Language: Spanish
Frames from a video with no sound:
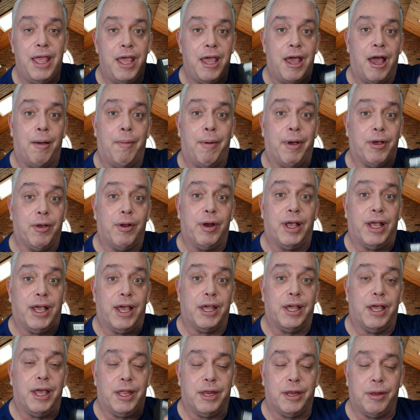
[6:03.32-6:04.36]
abajo en la
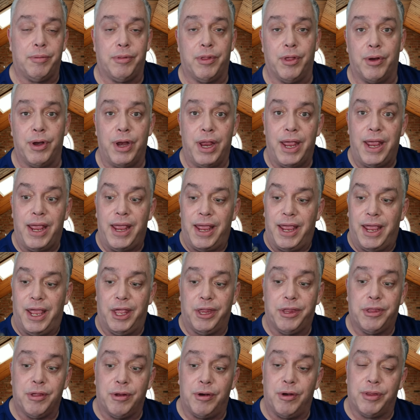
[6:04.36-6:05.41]
caja de descripción.
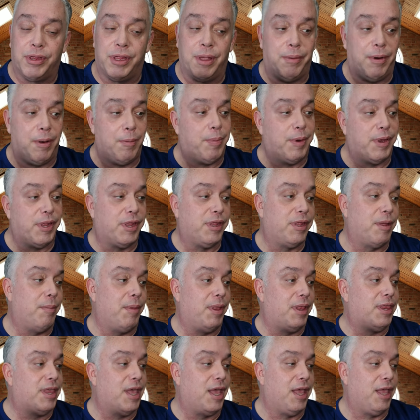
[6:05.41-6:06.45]
Eso los abrí
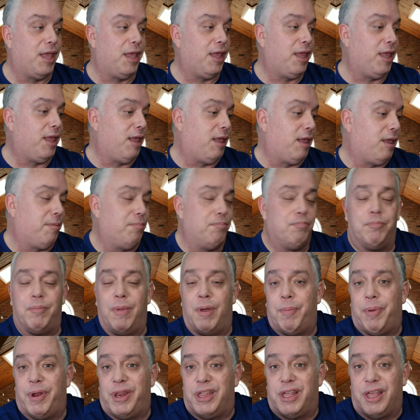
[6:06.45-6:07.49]
precisamente y me
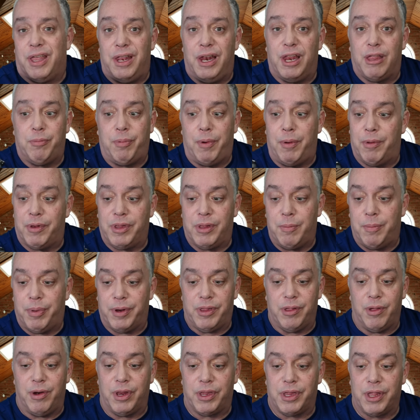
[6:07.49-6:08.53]
parece que di las primeras
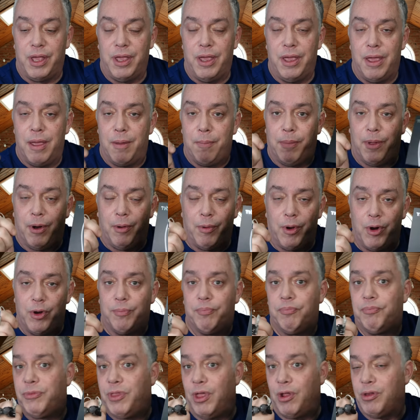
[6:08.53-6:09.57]
impresiones. Pero bueno,
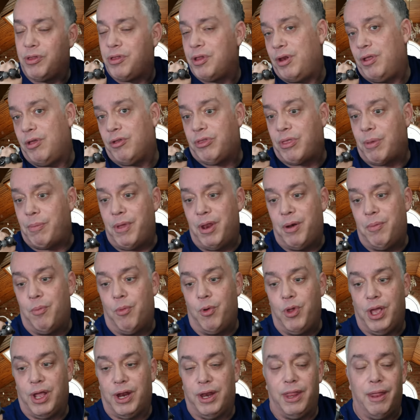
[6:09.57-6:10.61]
tiene un sonido también
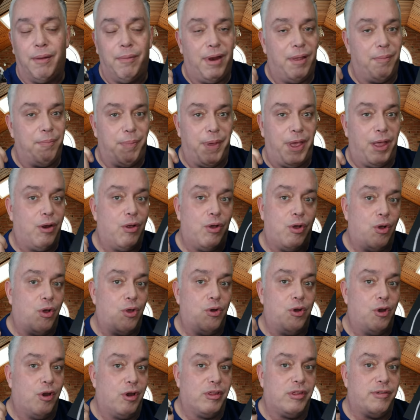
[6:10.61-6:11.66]
muy agradable, pero
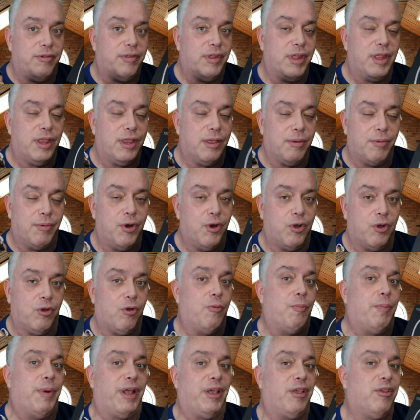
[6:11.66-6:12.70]
no lo suficiente bueno
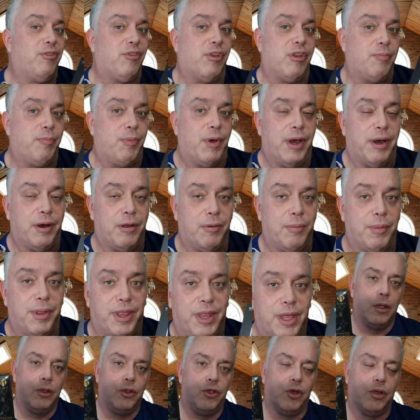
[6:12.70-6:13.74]
como para que yo te pueda
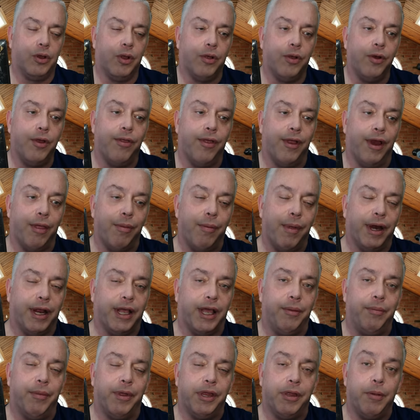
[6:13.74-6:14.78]
recomendar. Yo creo que una de las
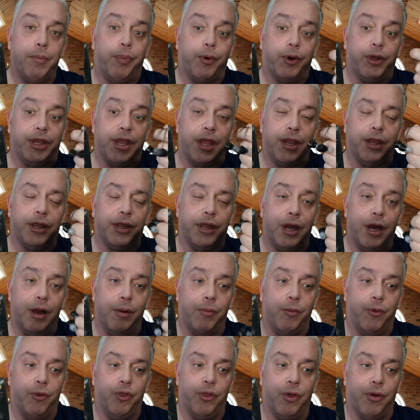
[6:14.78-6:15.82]
marcas más importantes en el
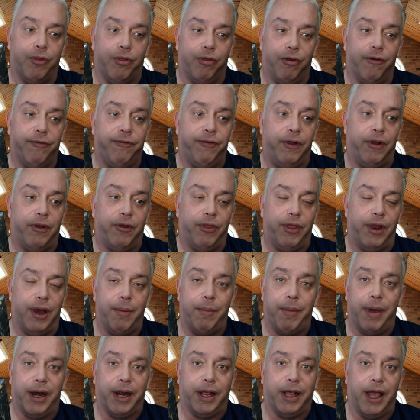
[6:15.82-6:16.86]
mundo audiófilo de la
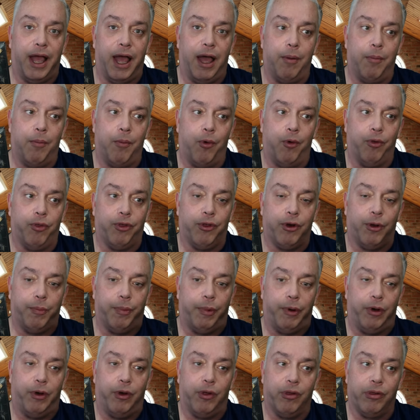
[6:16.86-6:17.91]
marca Mundrop,
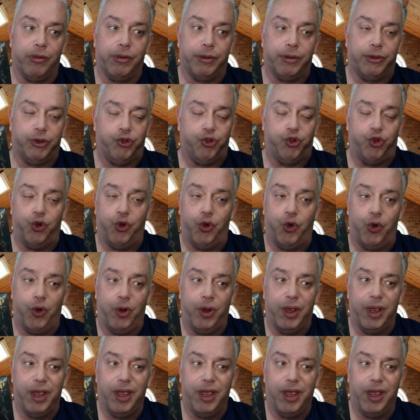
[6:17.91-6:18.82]
los Chu,